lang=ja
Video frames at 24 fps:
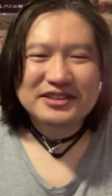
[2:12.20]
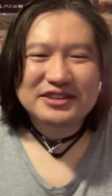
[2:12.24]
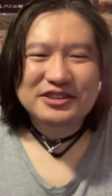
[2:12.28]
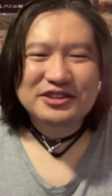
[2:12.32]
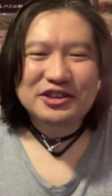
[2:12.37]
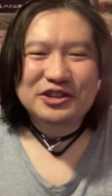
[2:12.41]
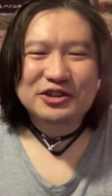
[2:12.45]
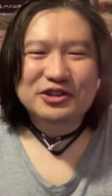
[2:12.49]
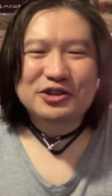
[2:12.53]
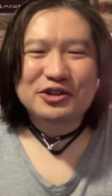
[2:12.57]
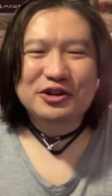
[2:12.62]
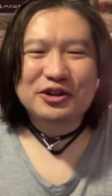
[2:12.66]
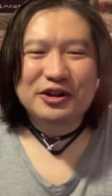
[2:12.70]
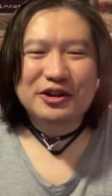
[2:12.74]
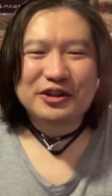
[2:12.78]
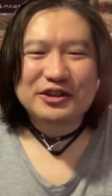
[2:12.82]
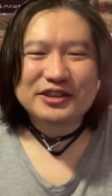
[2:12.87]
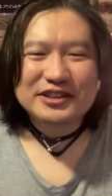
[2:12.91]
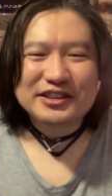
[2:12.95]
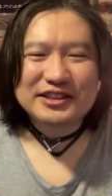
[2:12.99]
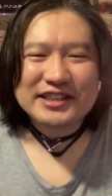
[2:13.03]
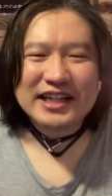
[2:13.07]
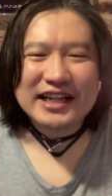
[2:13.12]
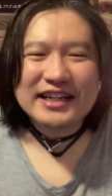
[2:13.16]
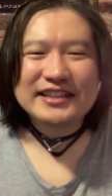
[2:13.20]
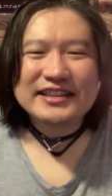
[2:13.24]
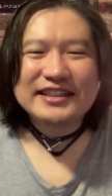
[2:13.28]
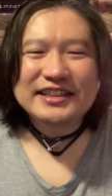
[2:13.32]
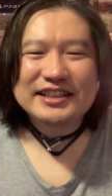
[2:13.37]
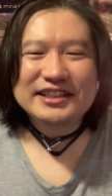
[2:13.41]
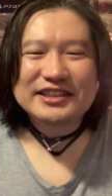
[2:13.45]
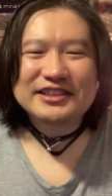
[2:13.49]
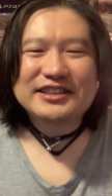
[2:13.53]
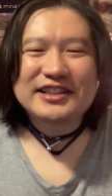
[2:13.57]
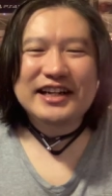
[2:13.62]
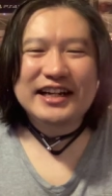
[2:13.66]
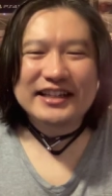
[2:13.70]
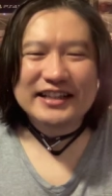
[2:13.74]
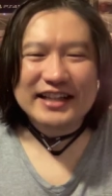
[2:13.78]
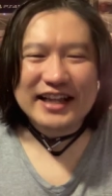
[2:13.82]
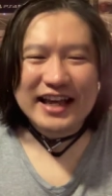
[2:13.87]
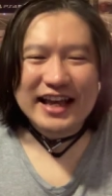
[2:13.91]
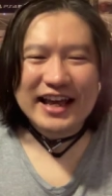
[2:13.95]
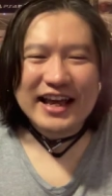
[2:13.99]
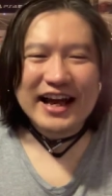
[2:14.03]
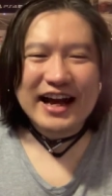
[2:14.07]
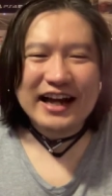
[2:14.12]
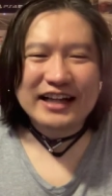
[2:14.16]
ちょっと3人ぐらい
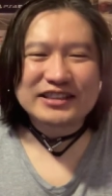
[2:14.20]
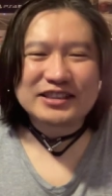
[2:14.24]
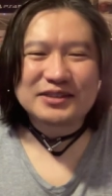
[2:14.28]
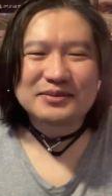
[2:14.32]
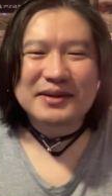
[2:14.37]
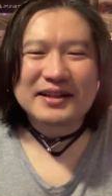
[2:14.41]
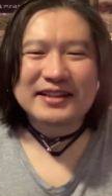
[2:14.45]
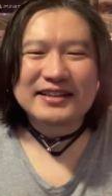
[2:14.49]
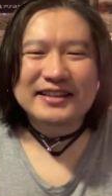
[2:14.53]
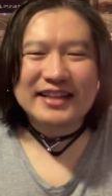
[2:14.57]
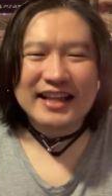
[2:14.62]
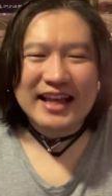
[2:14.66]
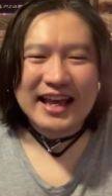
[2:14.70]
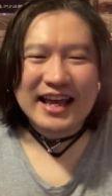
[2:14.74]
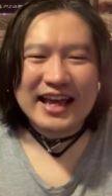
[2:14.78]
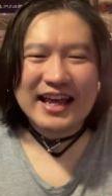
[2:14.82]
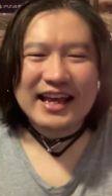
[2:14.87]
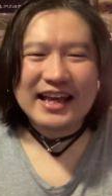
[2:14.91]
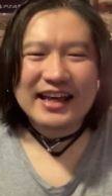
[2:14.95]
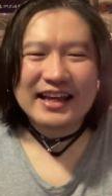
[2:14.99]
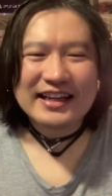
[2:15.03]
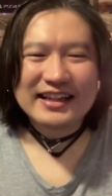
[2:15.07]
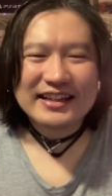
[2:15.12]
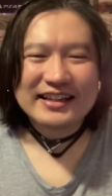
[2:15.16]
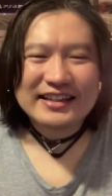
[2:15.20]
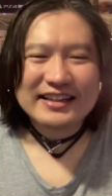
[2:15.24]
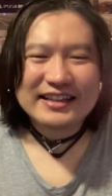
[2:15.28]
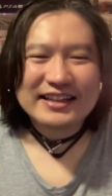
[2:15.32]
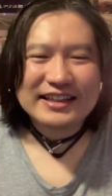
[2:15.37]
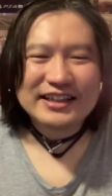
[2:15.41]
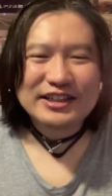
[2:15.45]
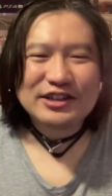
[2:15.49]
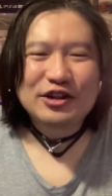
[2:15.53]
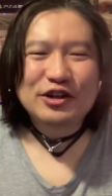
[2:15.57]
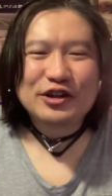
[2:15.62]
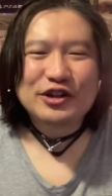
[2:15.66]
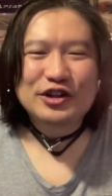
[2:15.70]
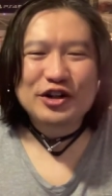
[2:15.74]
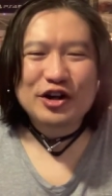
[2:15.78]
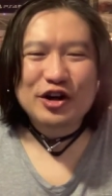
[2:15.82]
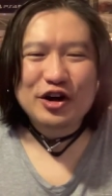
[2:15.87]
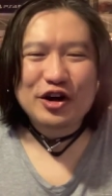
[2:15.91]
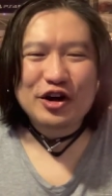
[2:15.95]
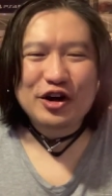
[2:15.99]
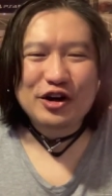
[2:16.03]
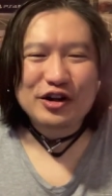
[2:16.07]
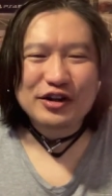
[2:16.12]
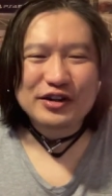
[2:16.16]
で集まっていろい
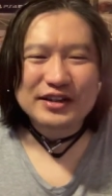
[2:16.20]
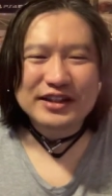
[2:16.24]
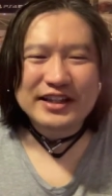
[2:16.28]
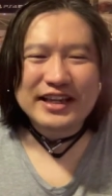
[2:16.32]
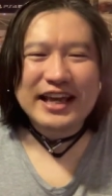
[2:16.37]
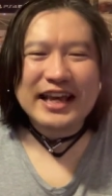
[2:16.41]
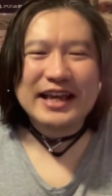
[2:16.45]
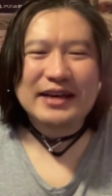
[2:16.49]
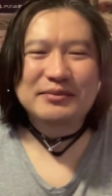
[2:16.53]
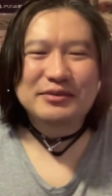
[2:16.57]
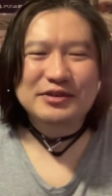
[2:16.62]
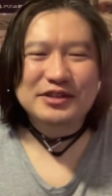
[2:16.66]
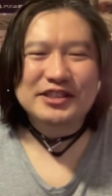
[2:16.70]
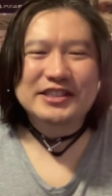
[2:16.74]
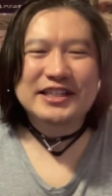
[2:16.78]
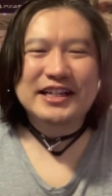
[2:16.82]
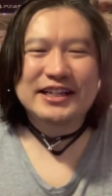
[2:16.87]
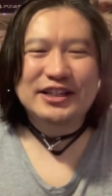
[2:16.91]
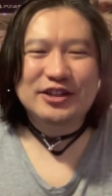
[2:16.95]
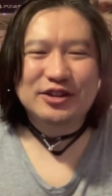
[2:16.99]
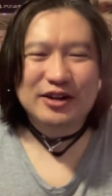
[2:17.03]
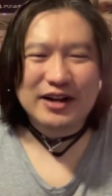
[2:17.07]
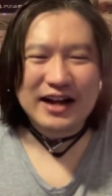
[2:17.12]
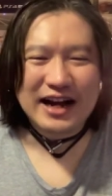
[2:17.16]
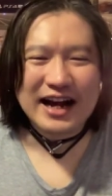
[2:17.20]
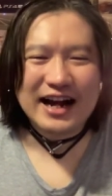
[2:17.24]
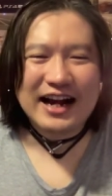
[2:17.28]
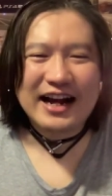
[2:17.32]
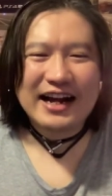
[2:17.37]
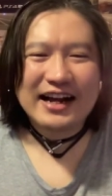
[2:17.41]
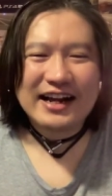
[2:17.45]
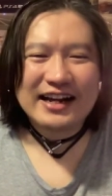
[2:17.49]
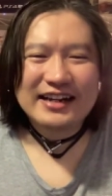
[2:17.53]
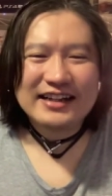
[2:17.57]
ろゲームしたりとか